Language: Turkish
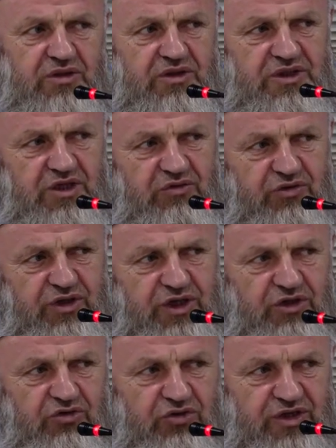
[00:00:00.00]

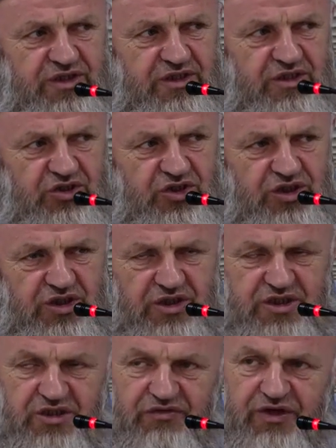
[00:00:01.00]
zevkine göre, e,
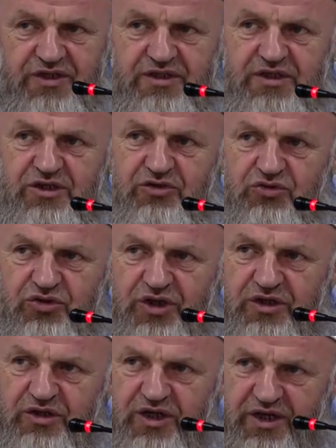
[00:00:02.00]
sefasına
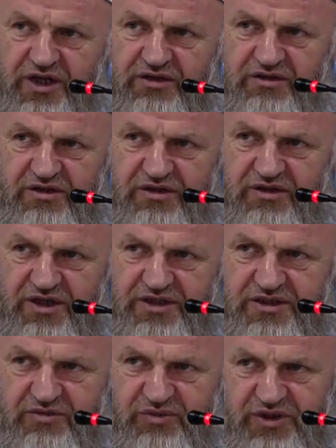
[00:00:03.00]
göre hayatını
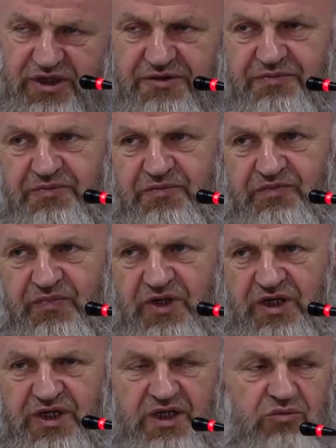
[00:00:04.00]
tanzim eder.
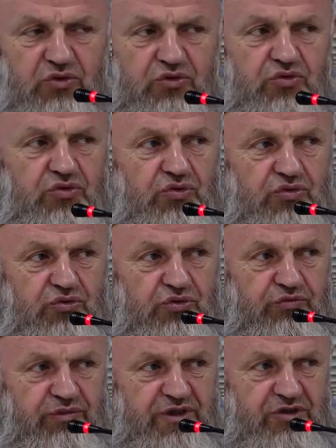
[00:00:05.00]
Haram onu
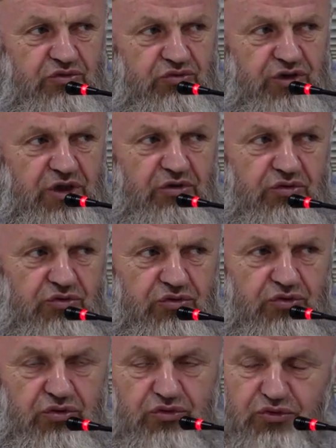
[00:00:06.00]
korkutmaz, günah onu
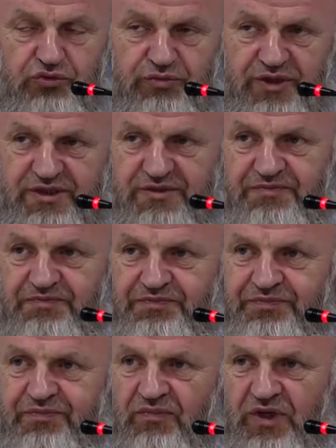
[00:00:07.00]
korkutmaz
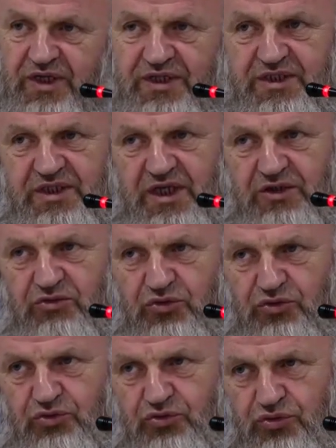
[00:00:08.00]
isyan
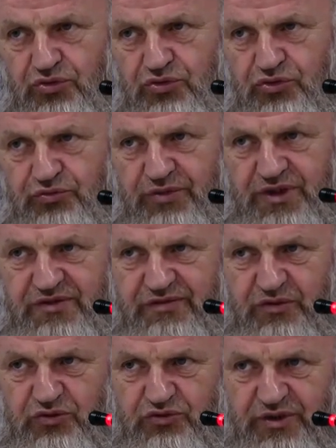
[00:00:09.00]
onu korkutmaz ve
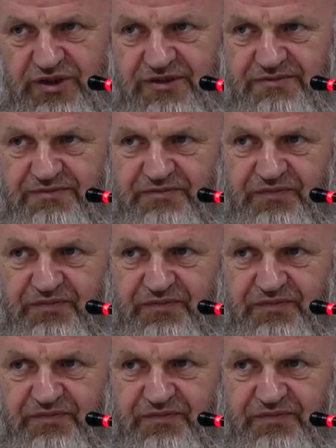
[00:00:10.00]
üzmez.